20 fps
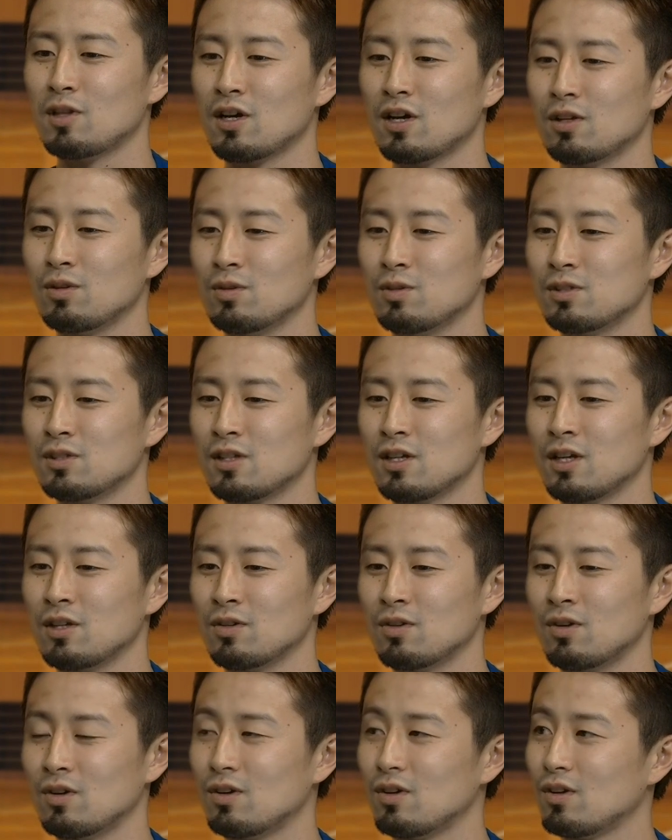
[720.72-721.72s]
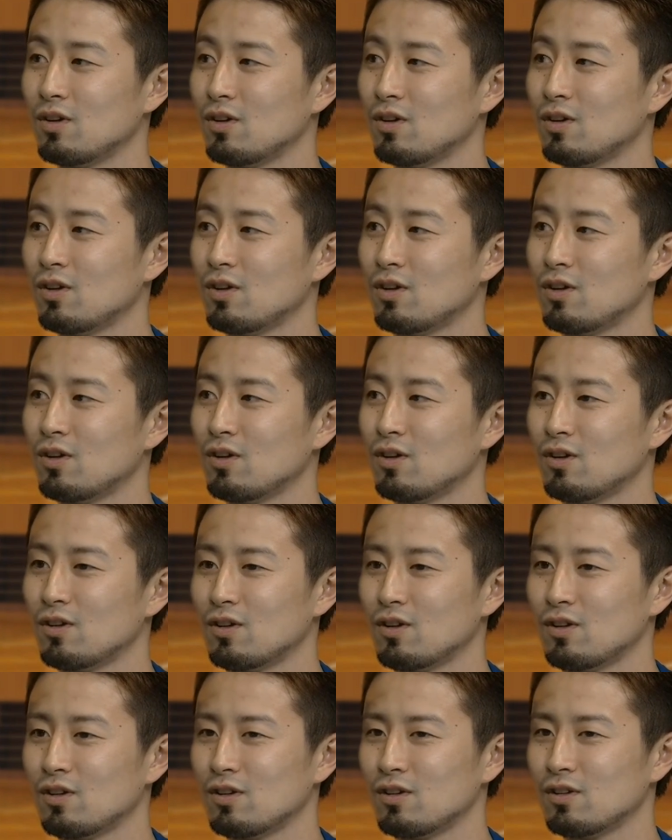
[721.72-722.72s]
なんか同世代の
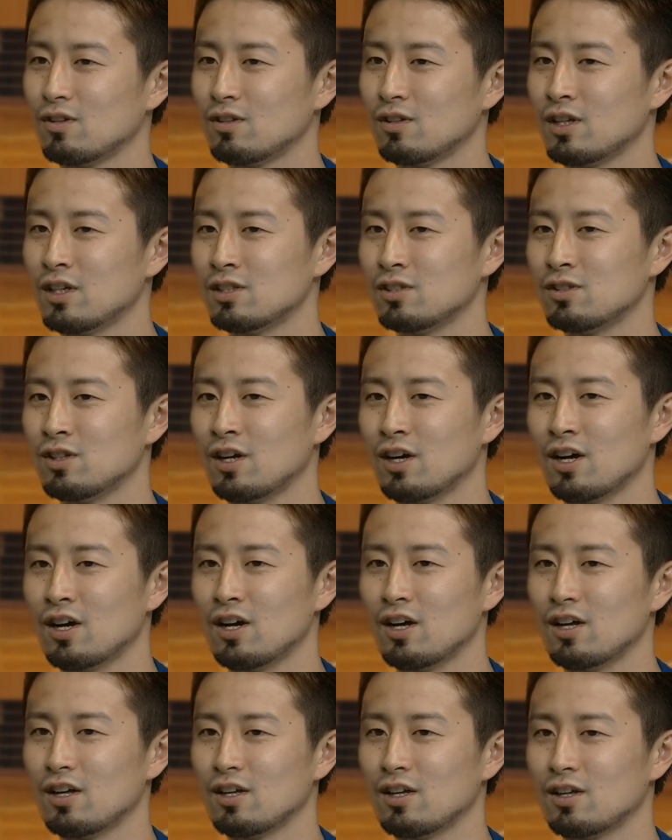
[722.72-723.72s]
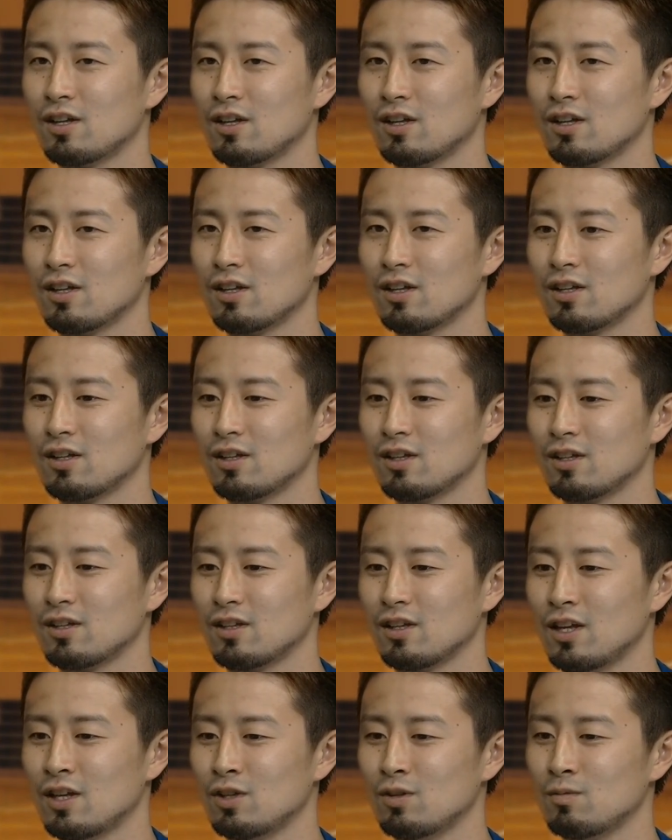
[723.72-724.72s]
やつらが
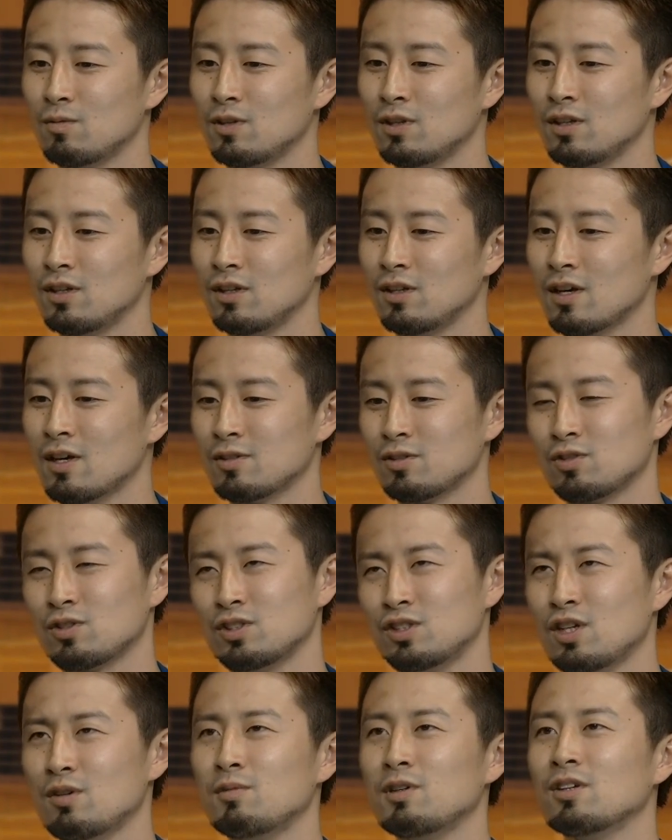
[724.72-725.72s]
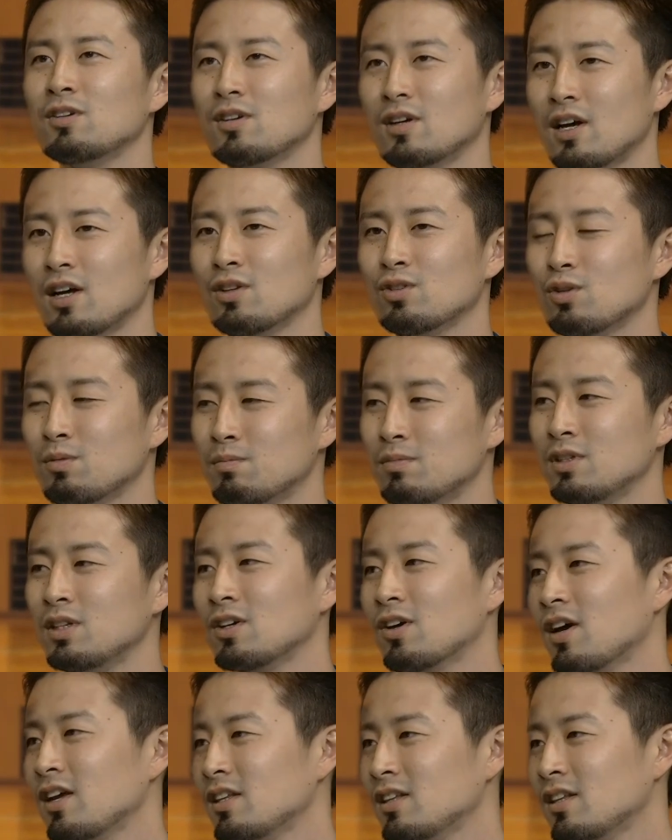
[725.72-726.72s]
NB あその JBL か
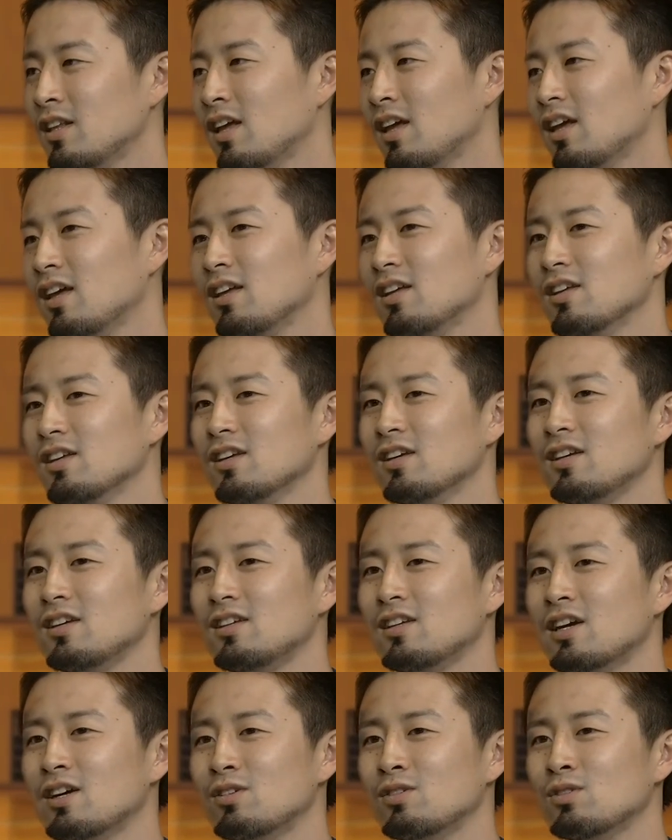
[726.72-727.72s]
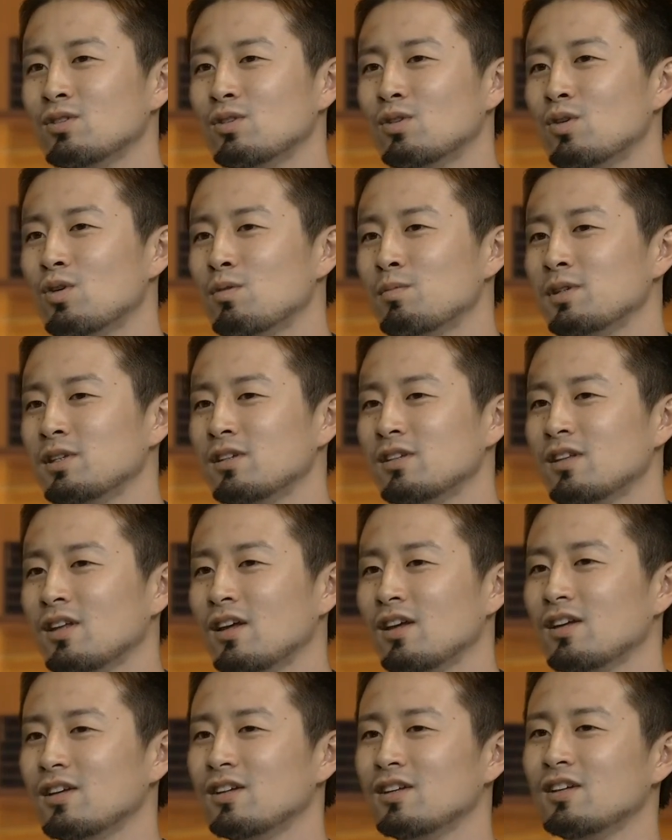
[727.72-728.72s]
トップリーグ入ってやるのをこう見て
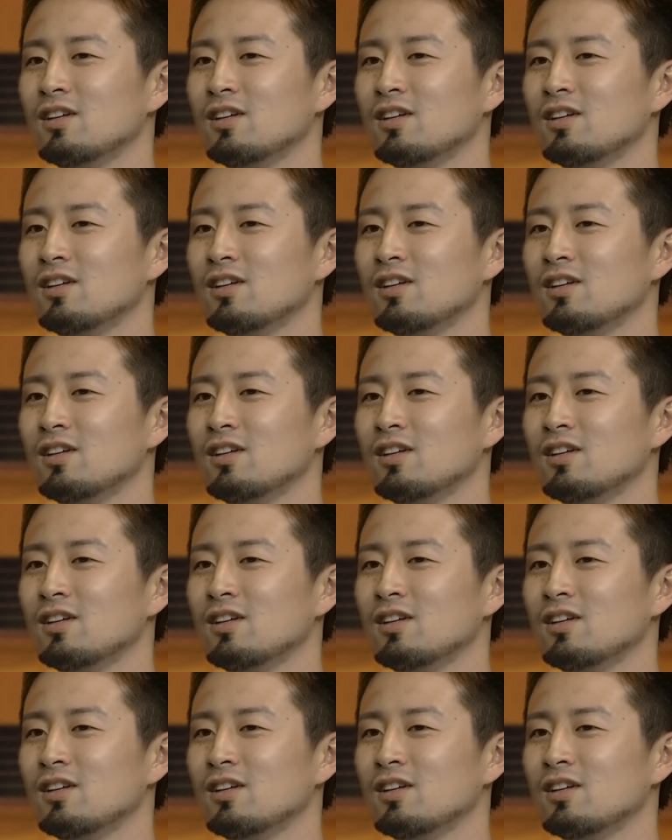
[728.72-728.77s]
て、